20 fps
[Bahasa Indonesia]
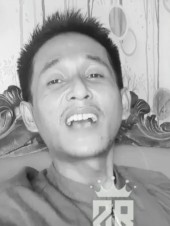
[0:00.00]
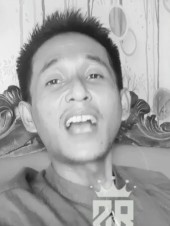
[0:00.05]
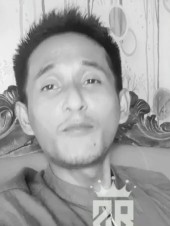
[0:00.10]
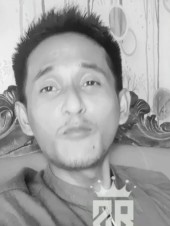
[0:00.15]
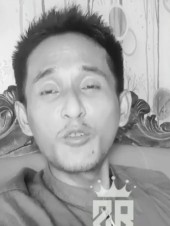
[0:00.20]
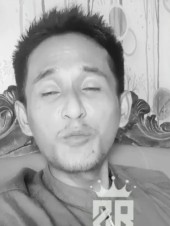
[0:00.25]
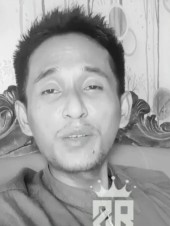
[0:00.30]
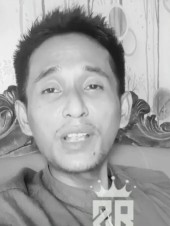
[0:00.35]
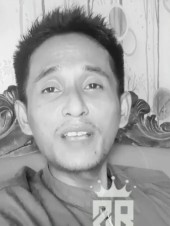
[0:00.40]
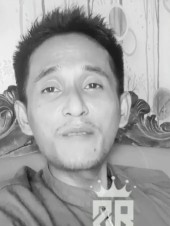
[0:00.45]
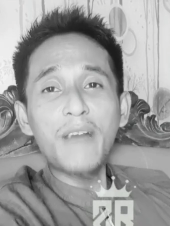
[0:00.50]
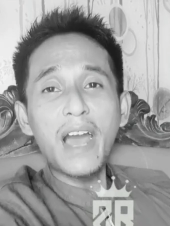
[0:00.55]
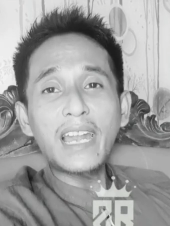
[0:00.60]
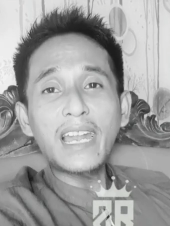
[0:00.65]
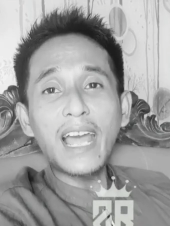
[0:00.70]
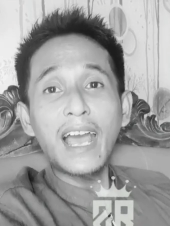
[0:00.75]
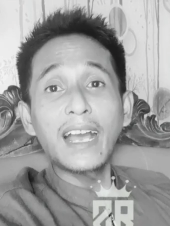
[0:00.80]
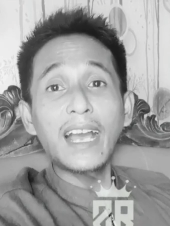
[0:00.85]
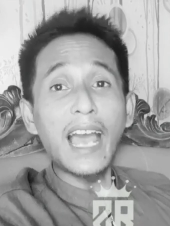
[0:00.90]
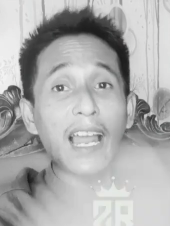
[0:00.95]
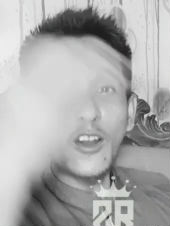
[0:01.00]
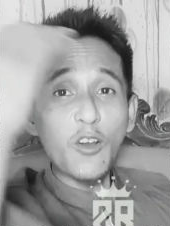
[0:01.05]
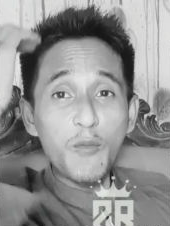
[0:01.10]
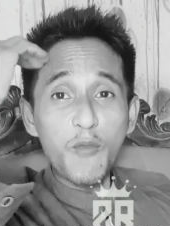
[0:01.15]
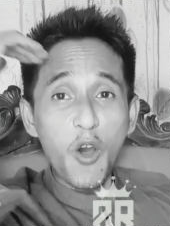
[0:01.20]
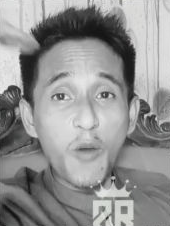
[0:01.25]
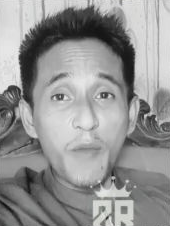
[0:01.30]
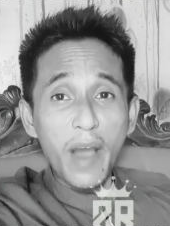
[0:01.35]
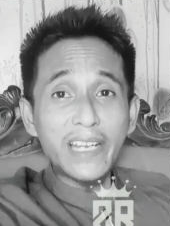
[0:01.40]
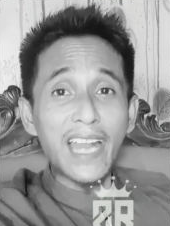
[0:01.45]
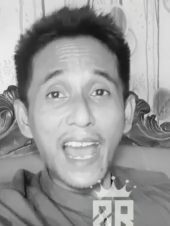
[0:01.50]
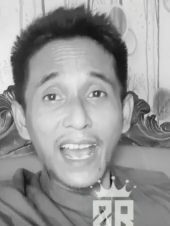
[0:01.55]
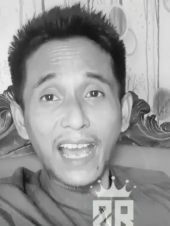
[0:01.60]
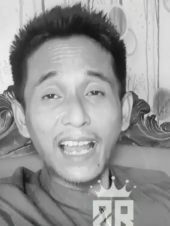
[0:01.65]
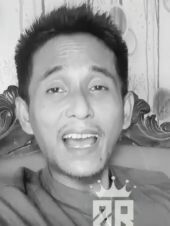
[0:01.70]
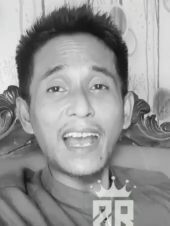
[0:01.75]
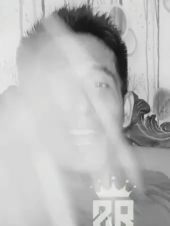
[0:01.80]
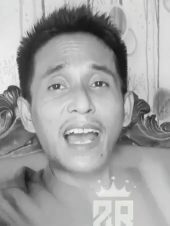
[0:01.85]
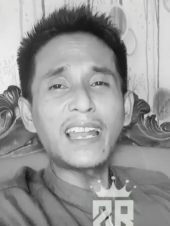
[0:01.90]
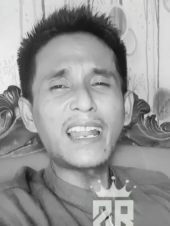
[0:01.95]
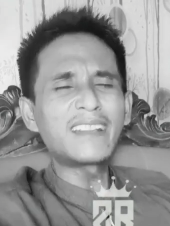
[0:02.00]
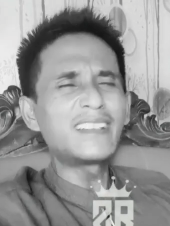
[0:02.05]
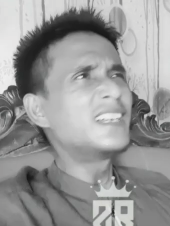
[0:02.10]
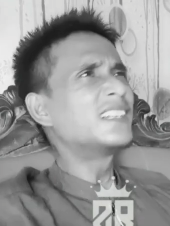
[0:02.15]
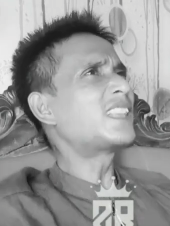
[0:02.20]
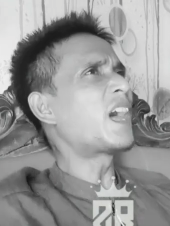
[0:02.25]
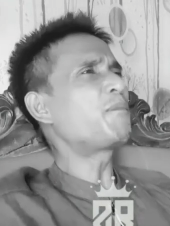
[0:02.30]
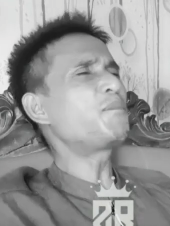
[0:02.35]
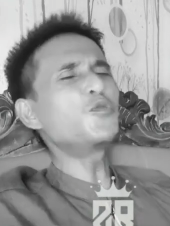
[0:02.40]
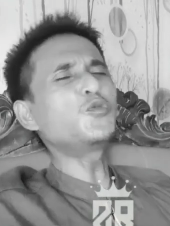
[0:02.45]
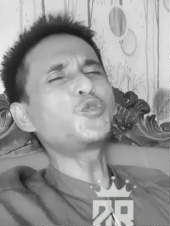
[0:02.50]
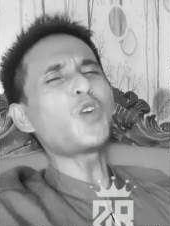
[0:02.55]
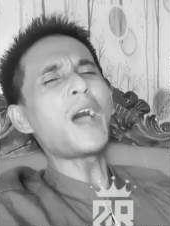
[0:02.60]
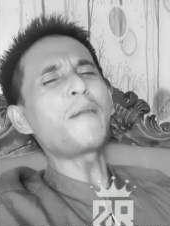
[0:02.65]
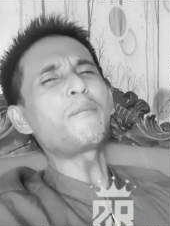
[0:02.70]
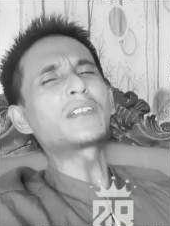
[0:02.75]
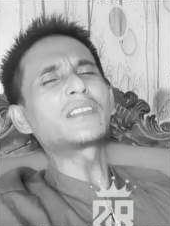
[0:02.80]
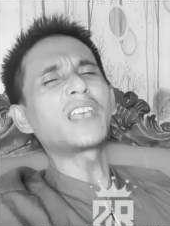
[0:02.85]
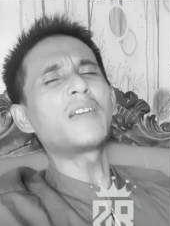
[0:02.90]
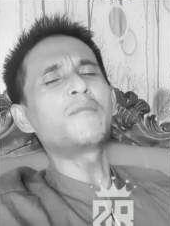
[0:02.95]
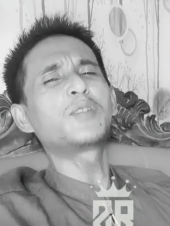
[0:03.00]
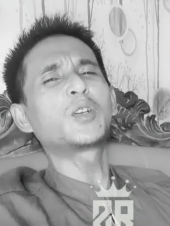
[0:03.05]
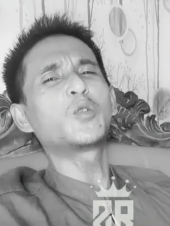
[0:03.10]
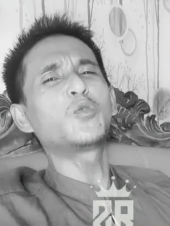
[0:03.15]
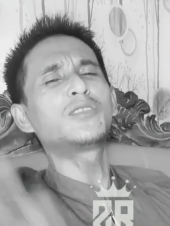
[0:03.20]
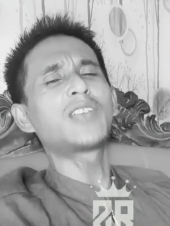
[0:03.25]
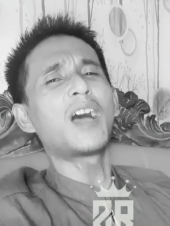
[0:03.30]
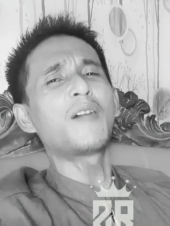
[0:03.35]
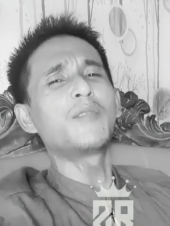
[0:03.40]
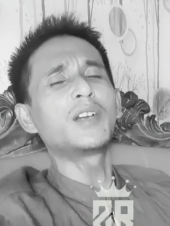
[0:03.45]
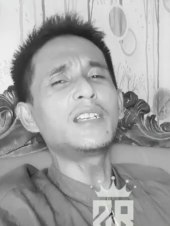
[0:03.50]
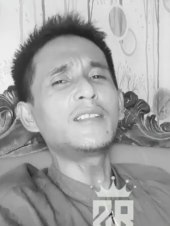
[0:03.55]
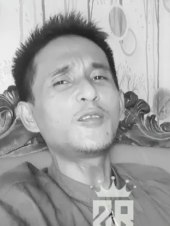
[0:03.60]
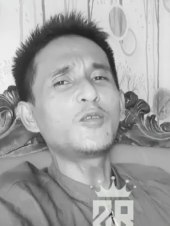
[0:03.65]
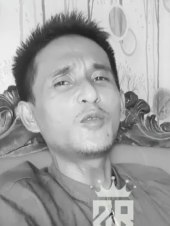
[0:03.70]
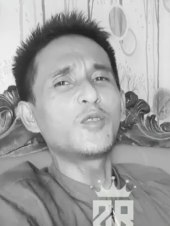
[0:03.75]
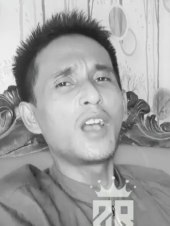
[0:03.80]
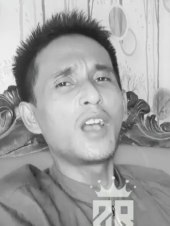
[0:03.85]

Kamu pilih mana? Kalau mau main akal-akalan, tapi untuk apa saya berhujah begitu?